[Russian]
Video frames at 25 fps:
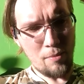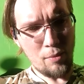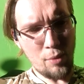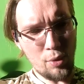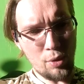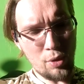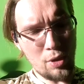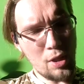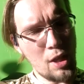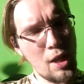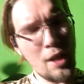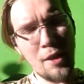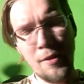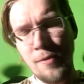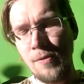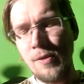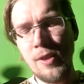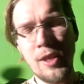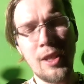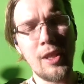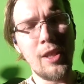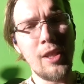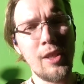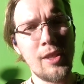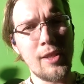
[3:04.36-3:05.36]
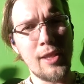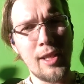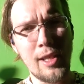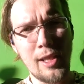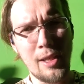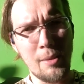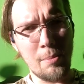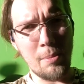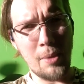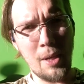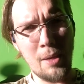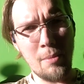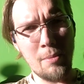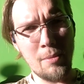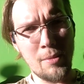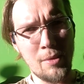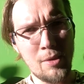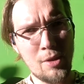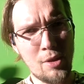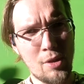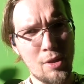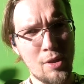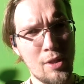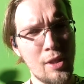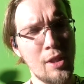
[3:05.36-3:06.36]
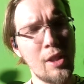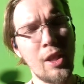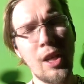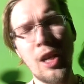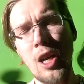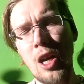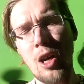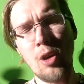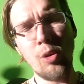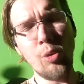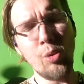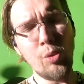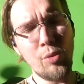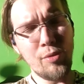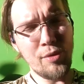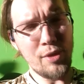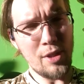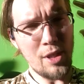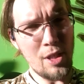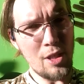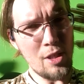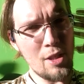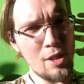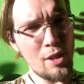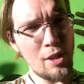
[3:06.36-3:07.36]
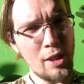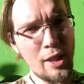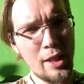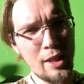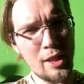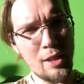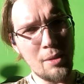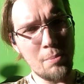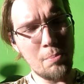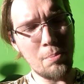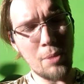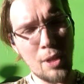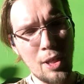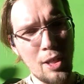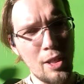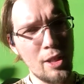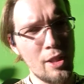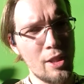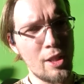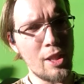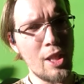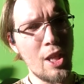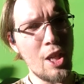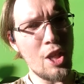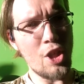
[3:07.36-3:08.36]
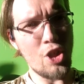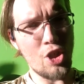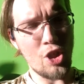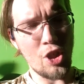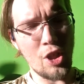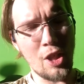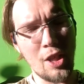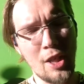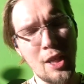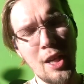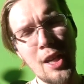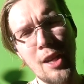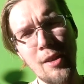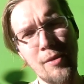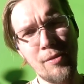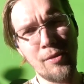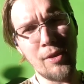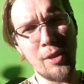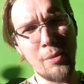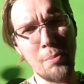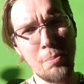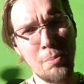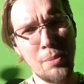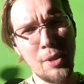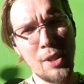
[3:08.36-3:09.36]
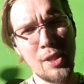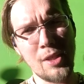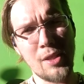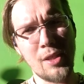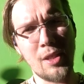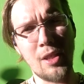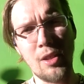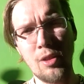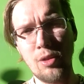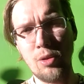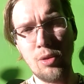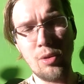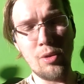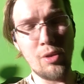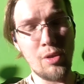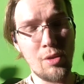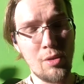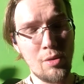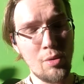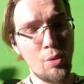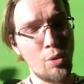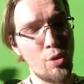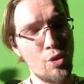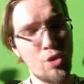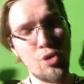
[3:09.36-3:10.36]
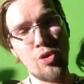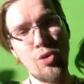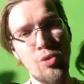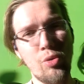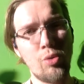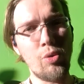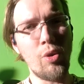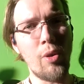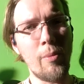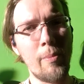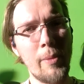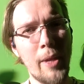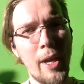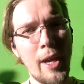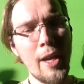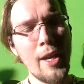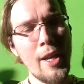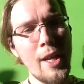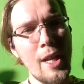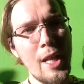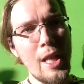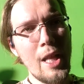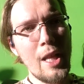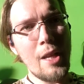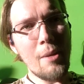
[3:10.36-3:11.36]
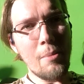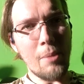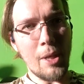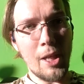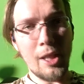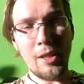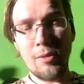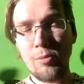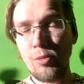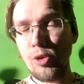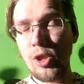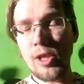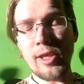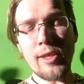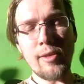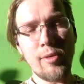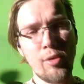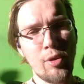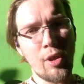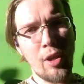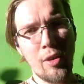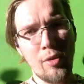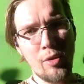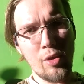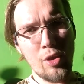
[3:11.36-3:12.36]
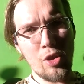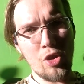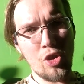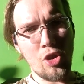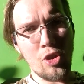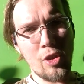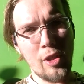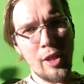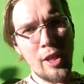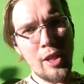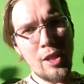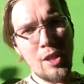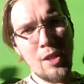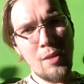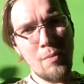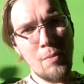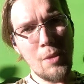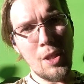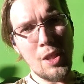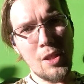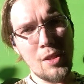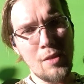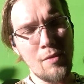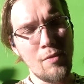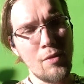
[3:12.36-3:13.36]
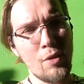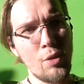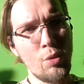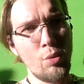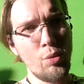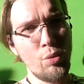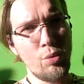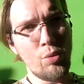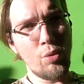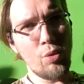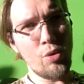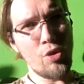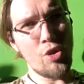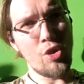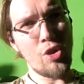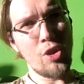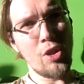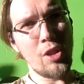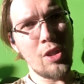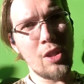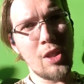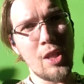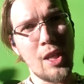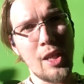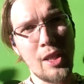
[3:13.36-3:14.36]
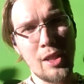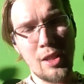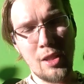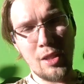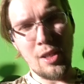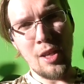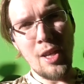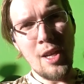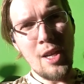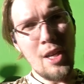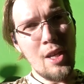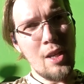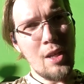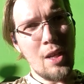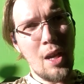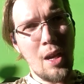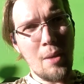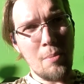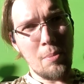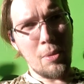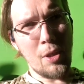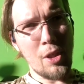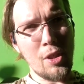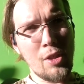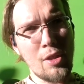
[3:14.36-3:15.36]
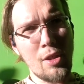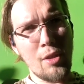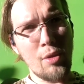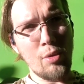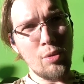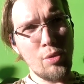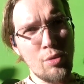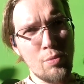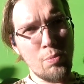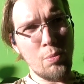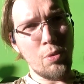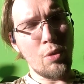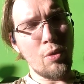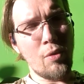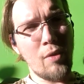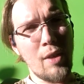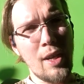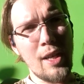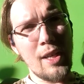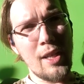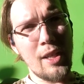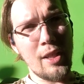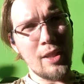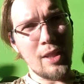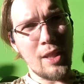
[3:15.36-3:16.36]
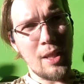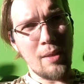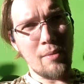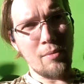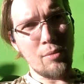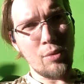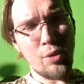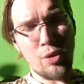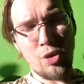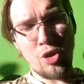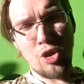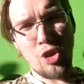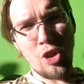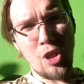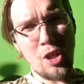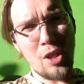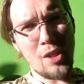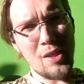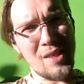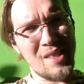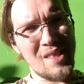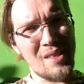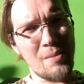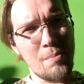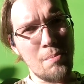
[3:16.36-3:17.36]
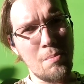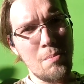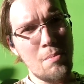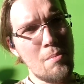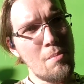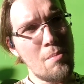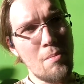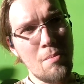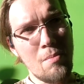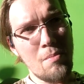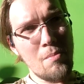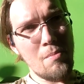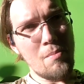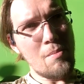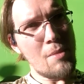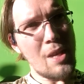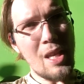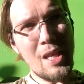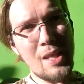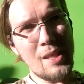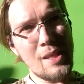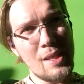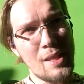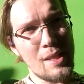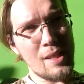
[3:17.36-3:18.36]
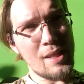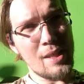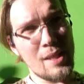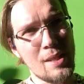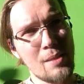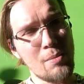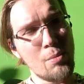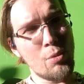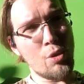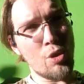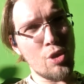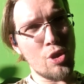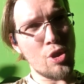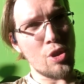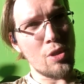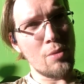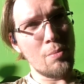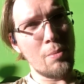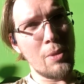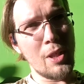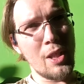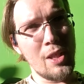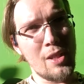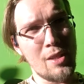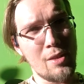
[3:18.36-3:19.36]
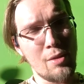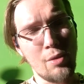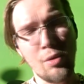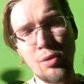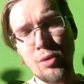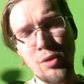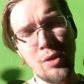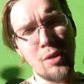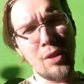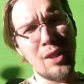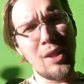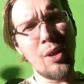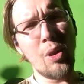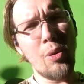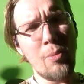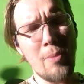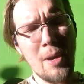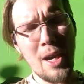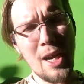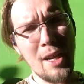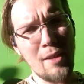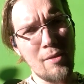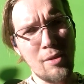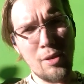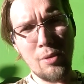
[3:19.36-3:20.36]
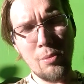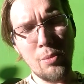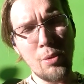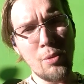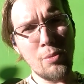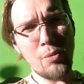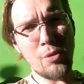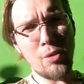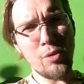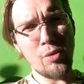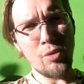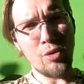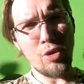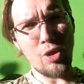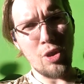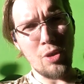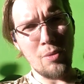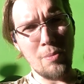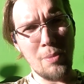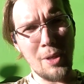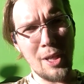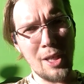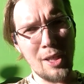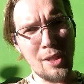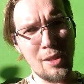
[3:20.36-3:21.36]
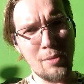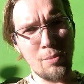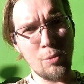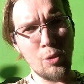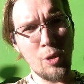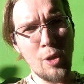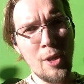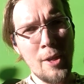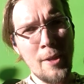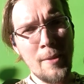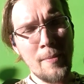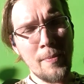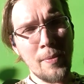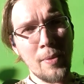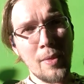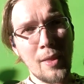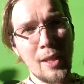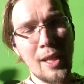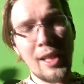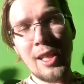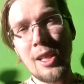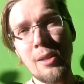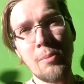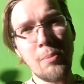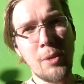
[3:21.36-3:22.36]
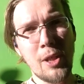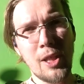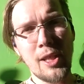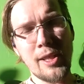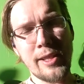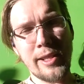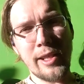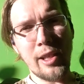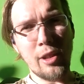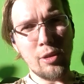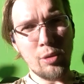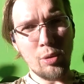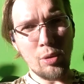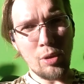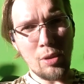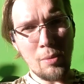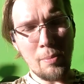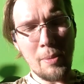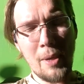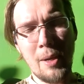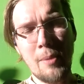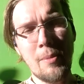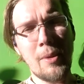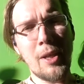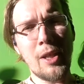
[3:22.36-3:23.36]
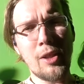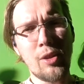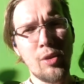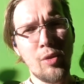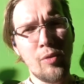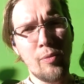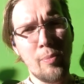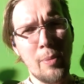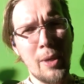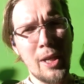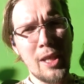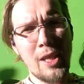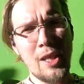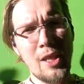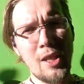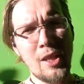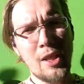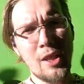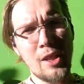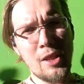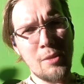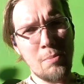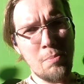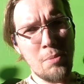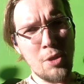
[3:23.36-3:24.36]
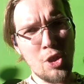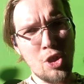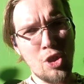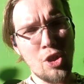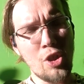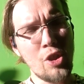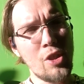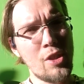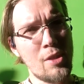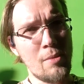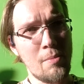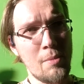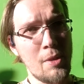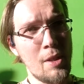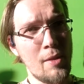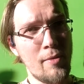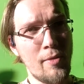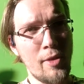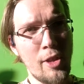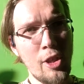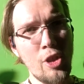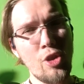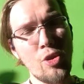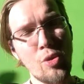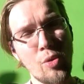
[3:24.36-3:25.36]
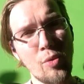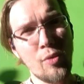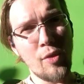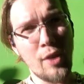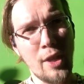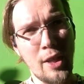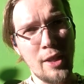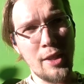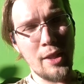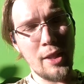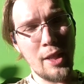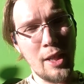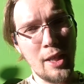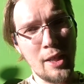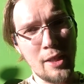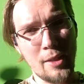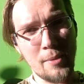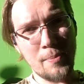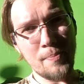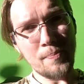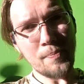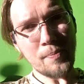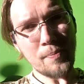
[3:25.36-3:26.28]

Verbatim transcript: вот офигительно, прям с лохаул все дела, ты пролетаешь и кайф, и быстро, то есть очень удобно. Поэтому, если у кого есть желание, имейте в виду точные даты – определюсь буквально там вот через месяц, может быть, ну, до мая в любом случае, поэтому либо если кто-то прям готов поехать, пишите мне в личку ВКонтакт,